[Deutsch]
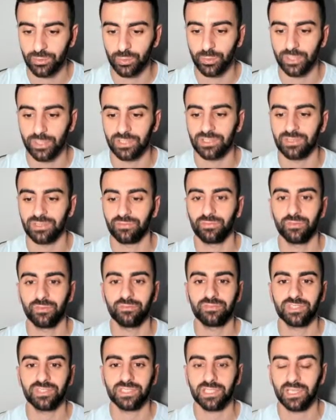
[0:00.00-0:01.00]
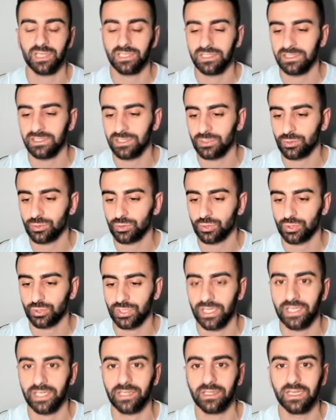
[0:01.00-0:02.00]
über diese 50er Linie zu
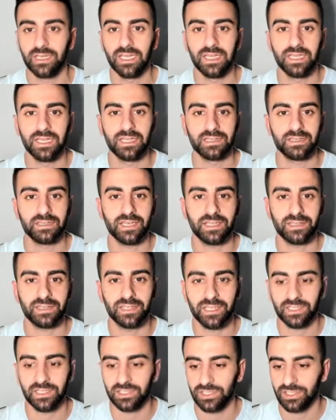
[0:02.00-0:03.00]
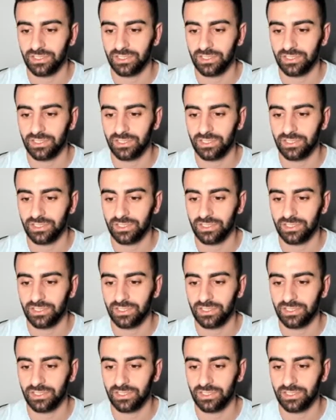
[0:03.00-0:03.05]
steigen, dann denke ich,